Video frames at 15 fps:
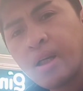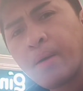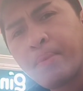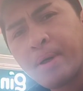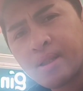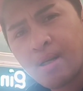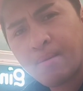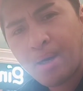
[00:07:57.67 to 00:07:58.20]

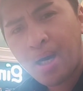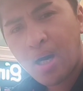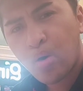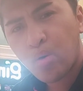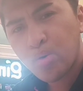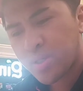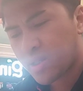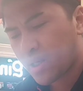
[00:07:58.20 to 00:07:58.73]

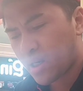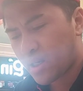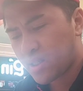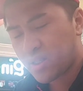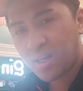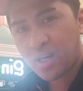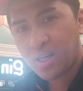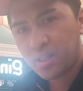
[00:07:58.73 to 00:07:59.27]
nakapagtrabaho
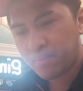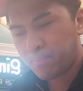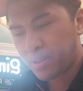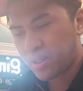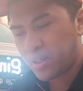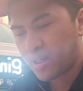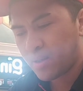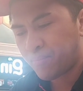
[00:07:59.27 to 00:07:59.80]
sa
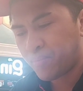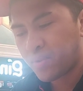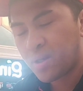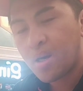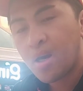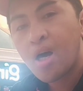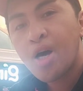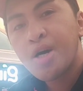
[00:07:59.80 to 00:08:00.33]
Jollibee
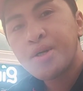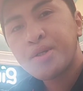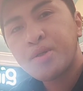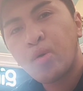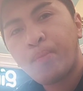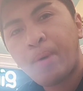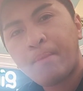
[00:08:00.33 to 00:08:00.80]
so